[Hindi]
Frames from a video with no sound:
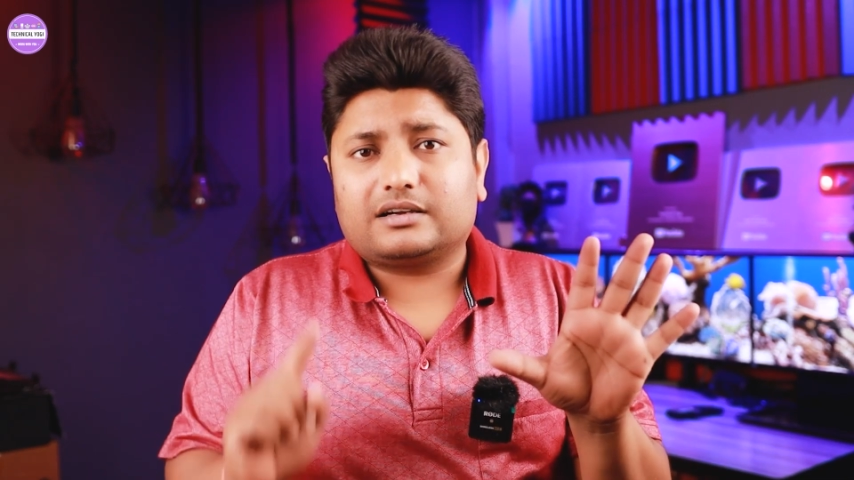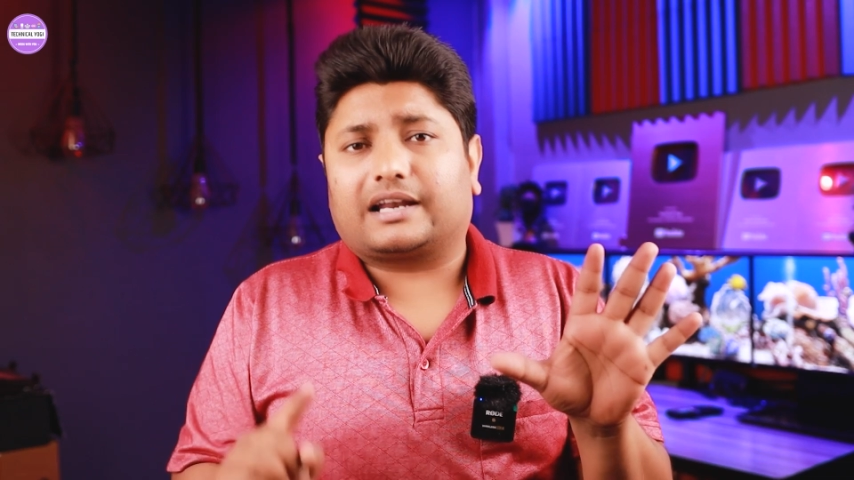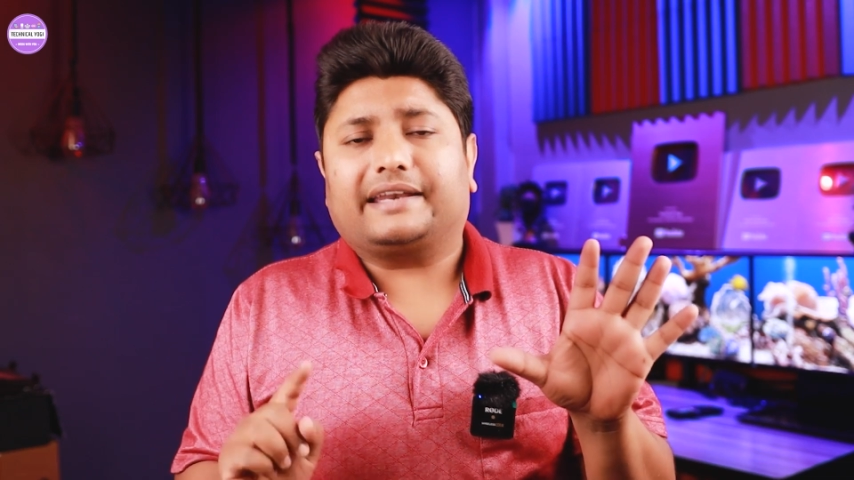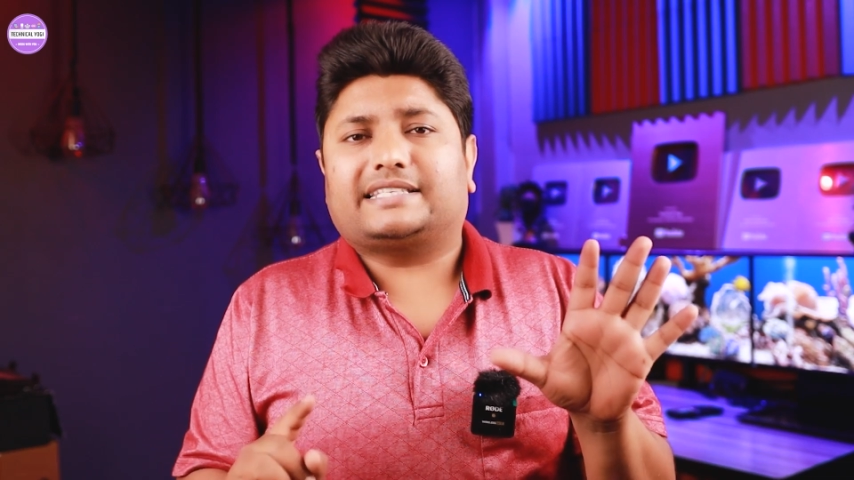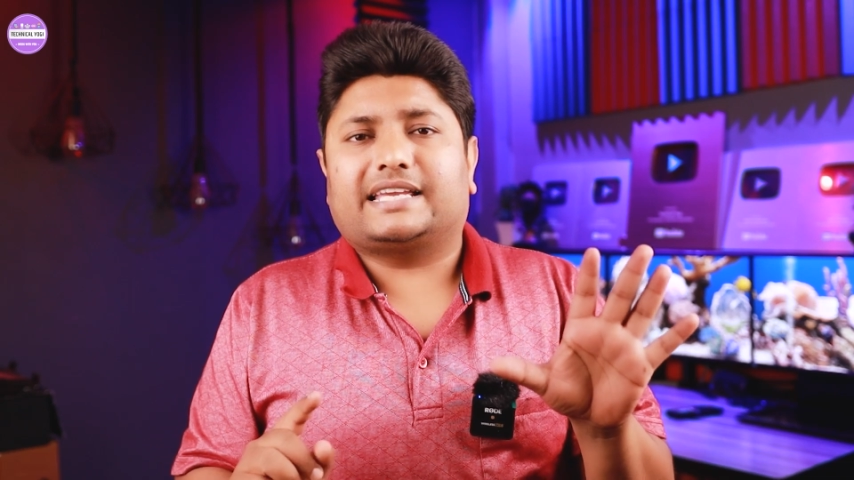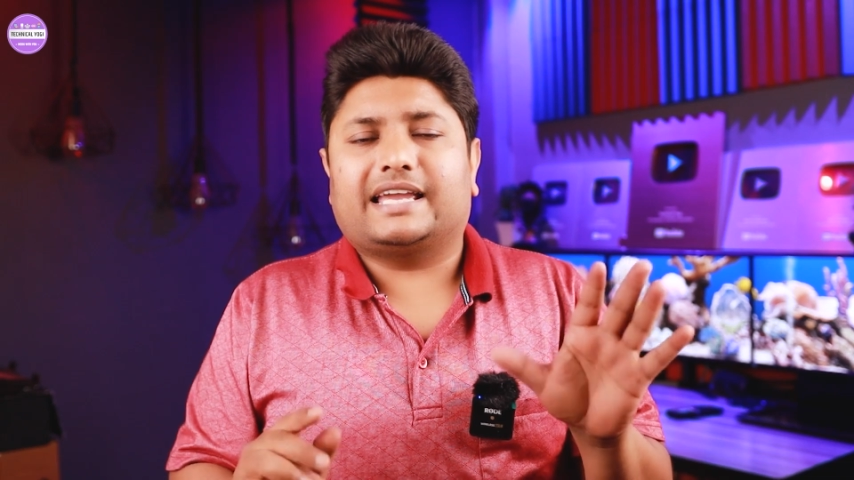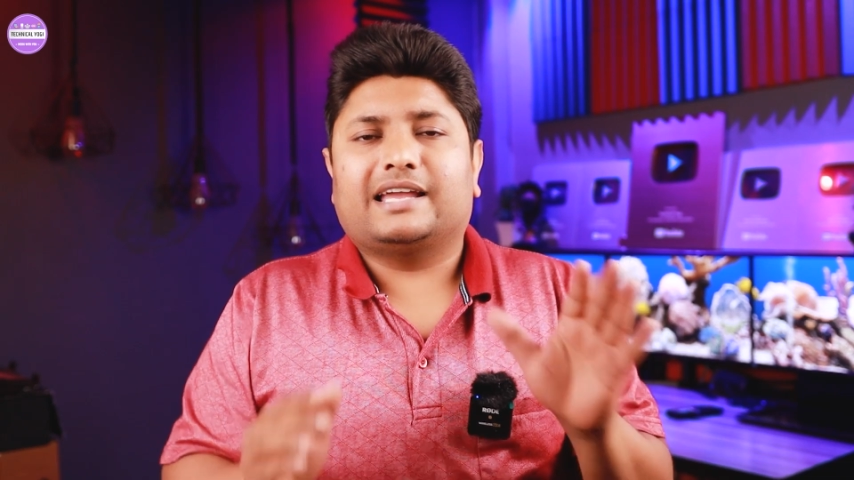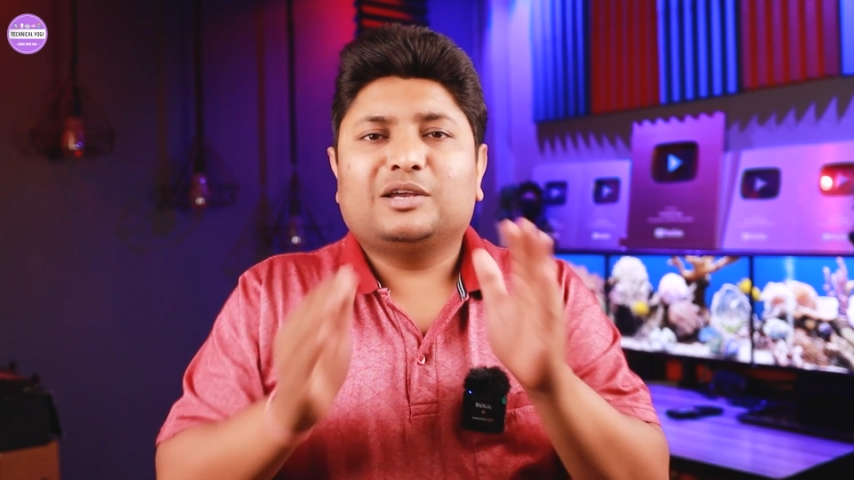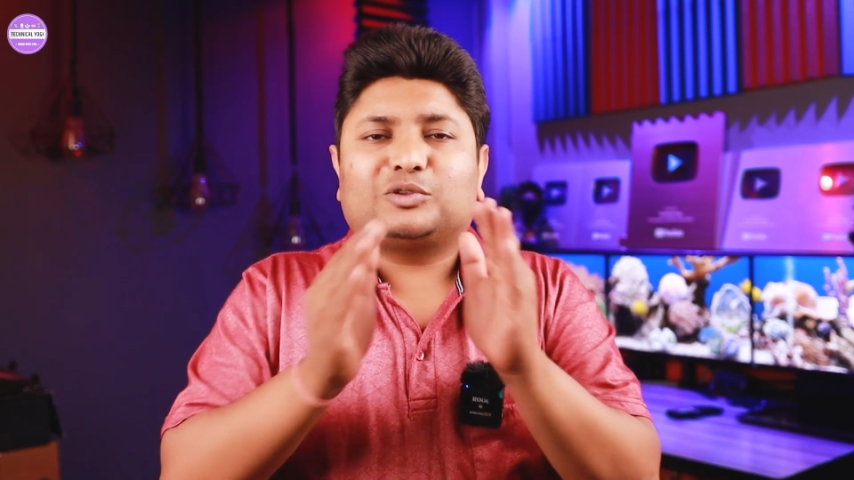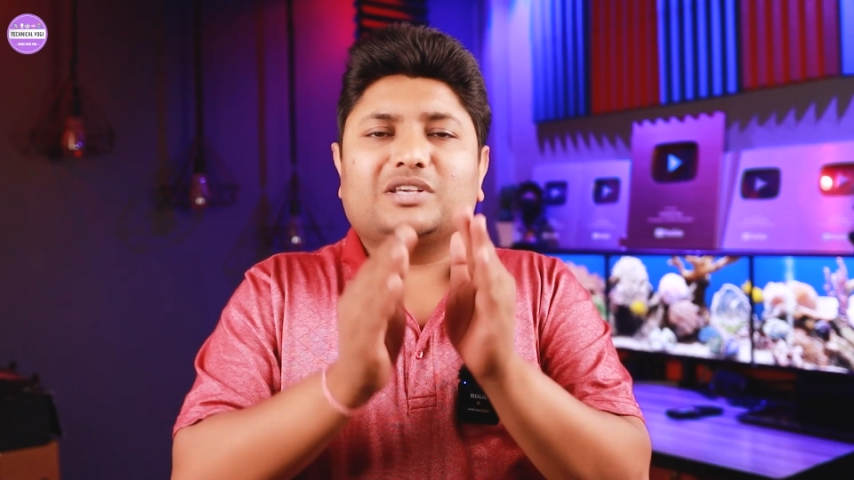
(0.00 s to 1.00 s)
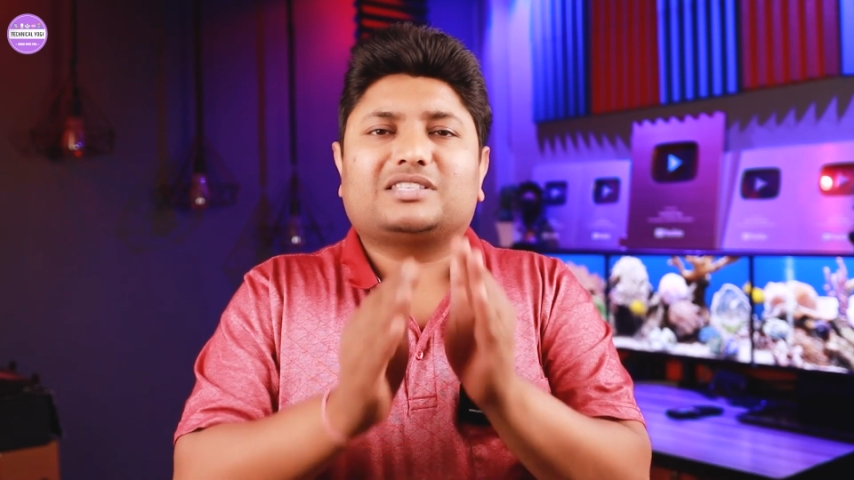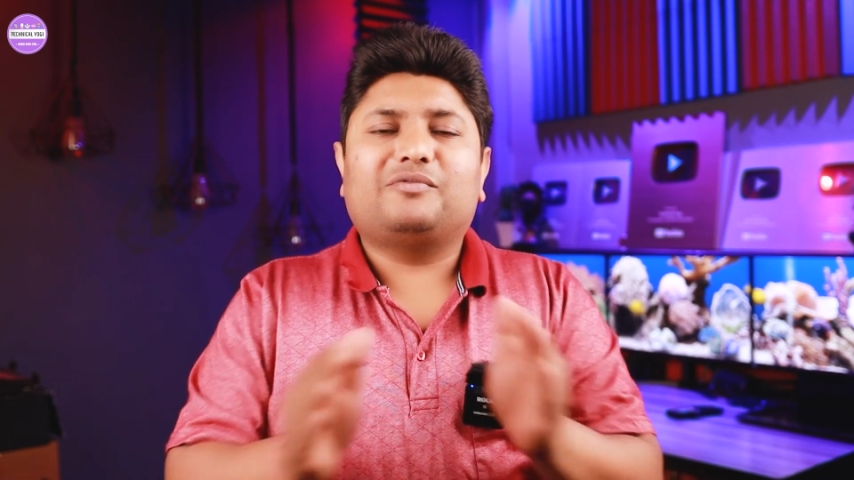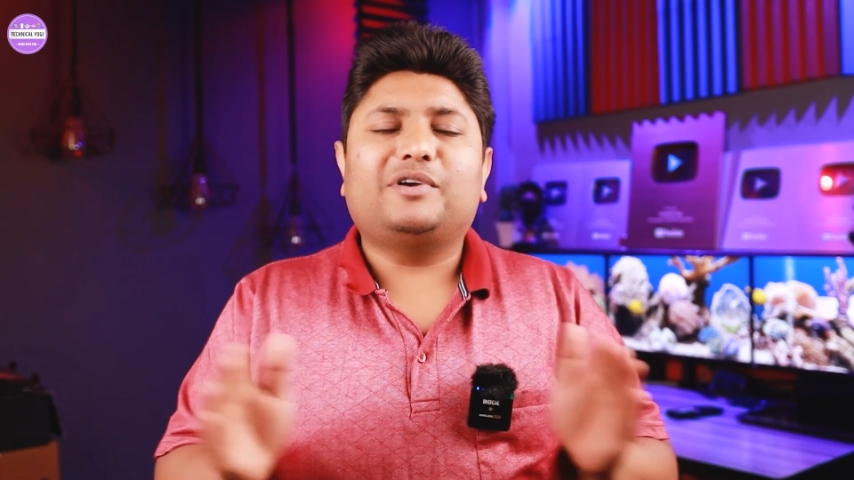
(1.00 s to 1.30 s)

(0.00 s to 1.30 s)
करनी चाहिए तो इस